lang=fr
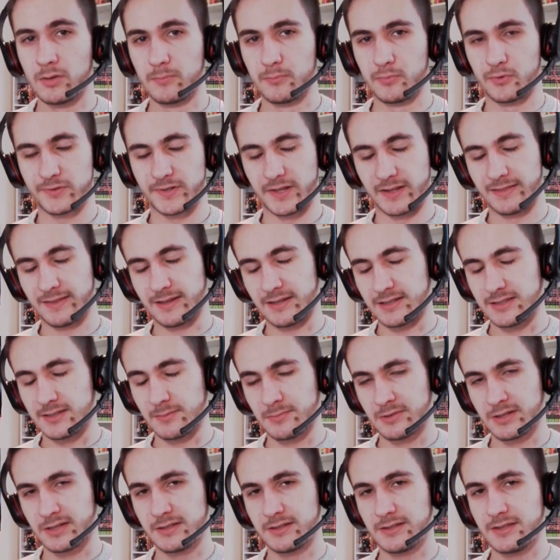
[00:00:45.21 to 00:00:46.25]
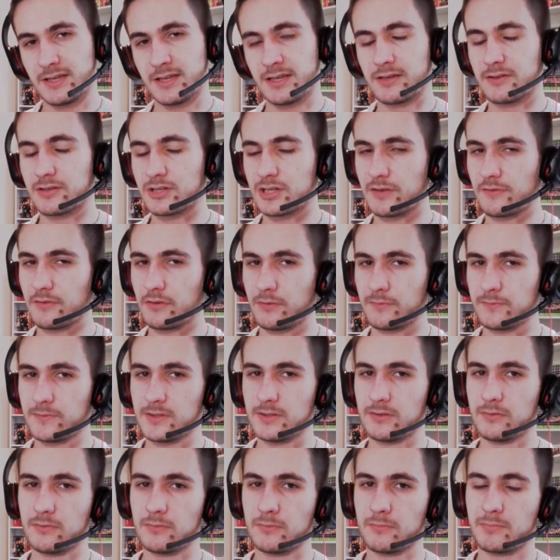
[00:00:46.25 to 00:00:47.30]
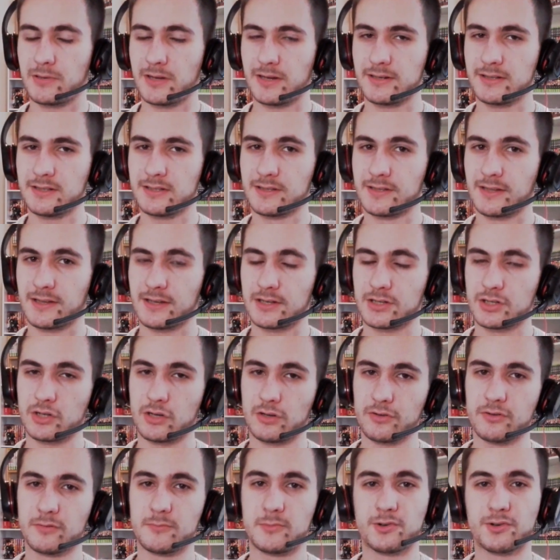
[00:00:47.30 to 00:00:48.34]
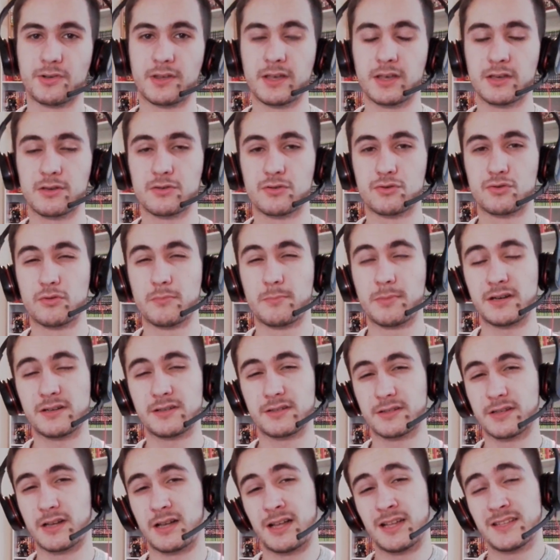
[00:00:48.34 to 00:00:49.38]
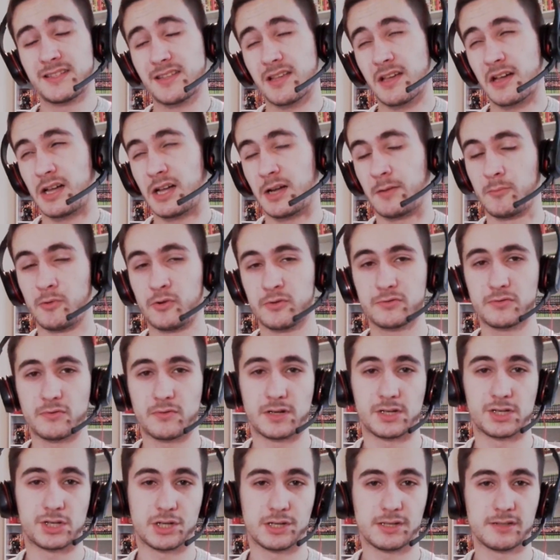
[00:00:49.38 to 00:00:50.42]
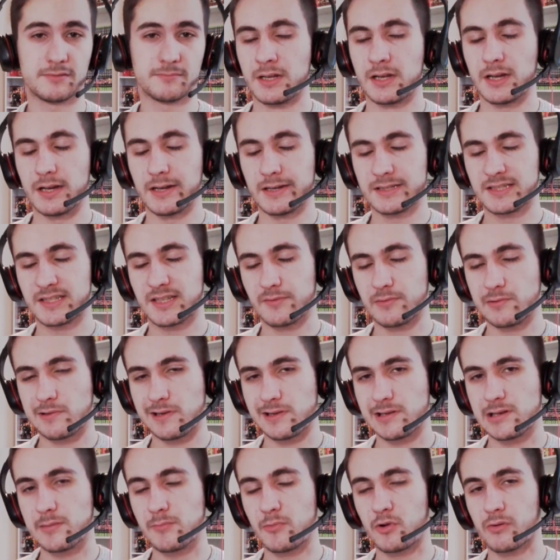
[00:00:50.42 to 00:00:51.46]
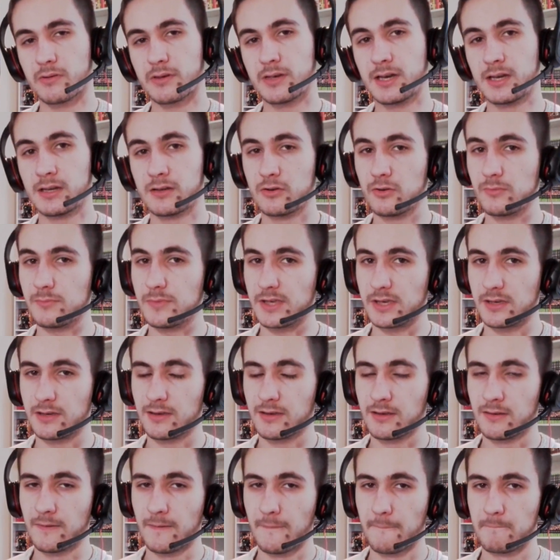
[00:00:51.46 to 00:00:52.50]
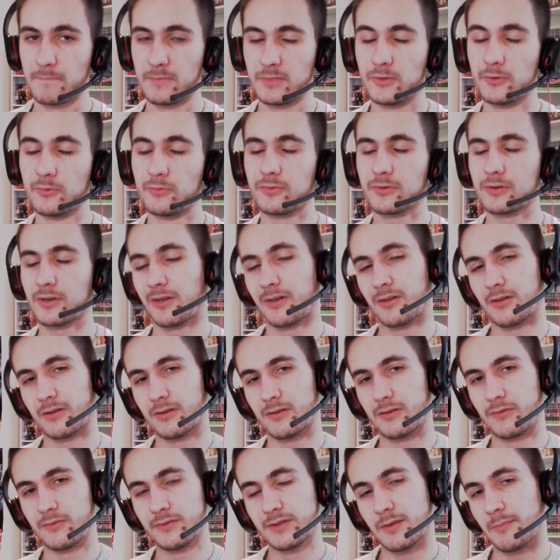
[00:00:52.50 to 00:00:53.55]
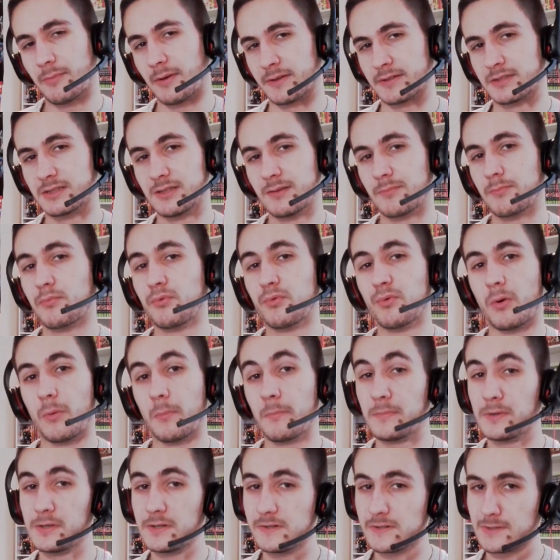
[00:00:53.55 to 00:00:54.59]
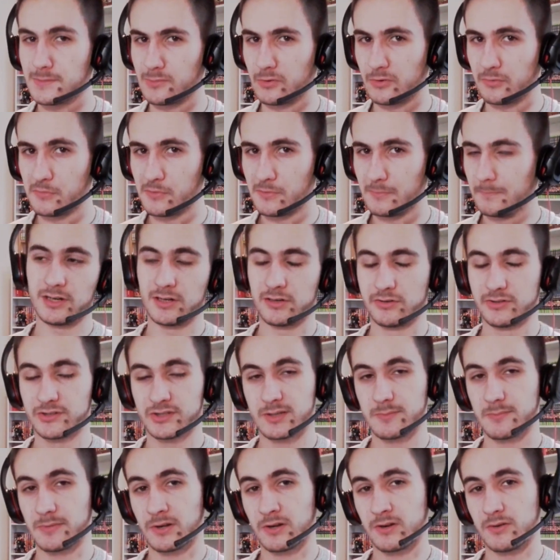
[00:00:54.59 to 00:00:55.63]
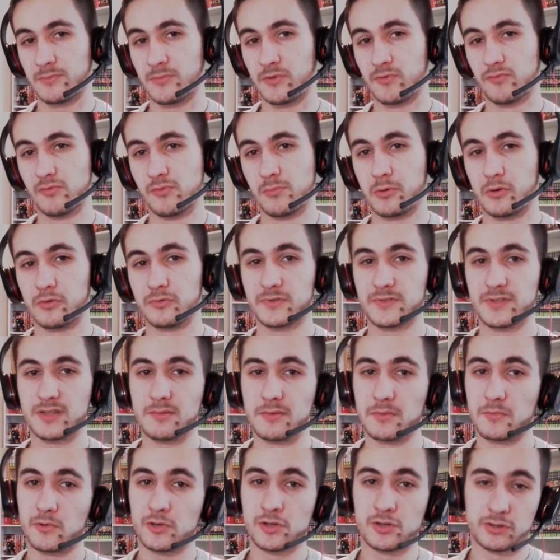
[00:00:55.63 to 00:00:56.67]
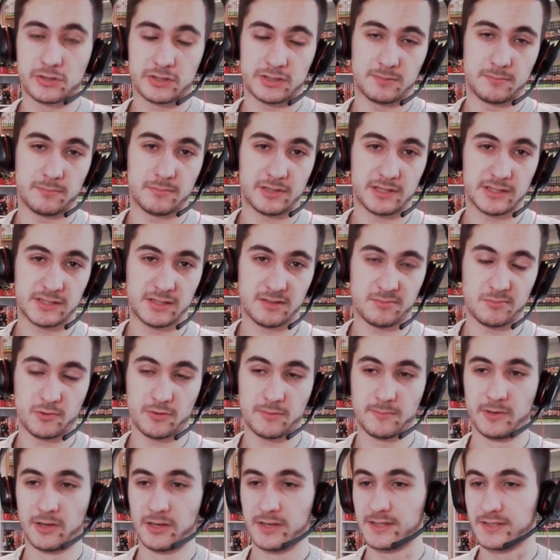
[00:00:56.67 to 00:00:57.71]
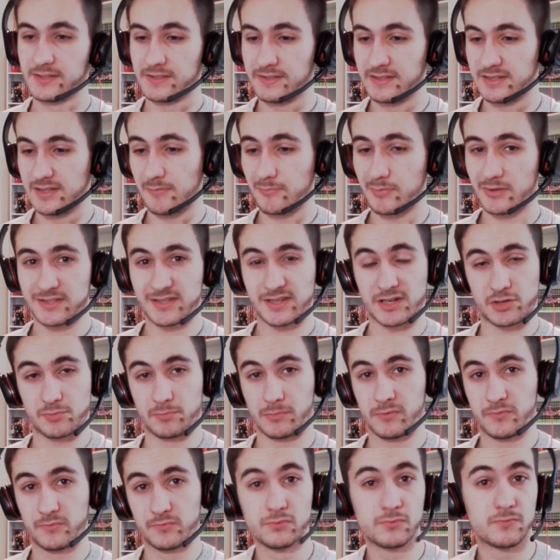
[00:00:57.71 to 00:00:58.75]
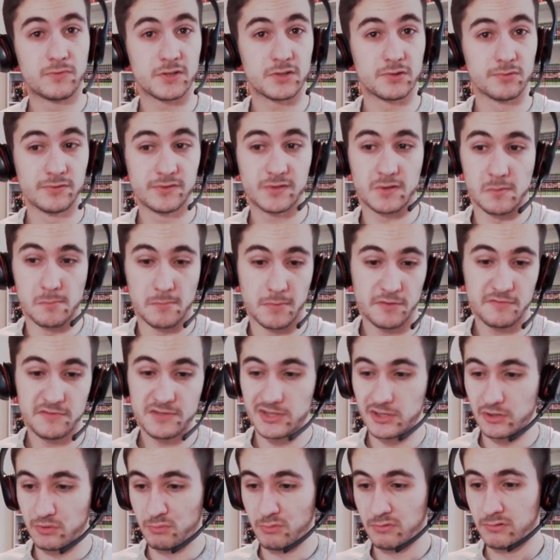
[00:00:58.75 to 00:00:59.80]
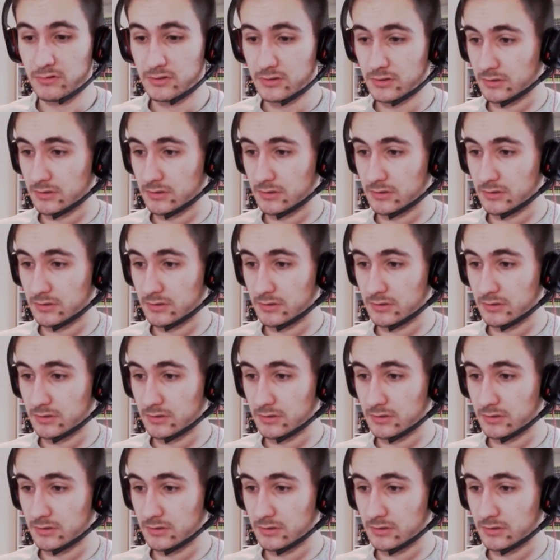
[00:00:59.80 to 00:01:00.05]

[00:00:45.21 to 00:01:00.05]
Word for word: Pour cette 13 critique, j'avais envie de parler d'un genre de manga que je parle assez rarement sur la chaîne, à savoir les mangas comiques. Donc, on est parti pour Beelzebub. Et je ne sais pas comment vous le prononcez, mais moi je dis Belzebub. Si c'est pas ça, je m'en fous, de toute façon c'est ma vidéo.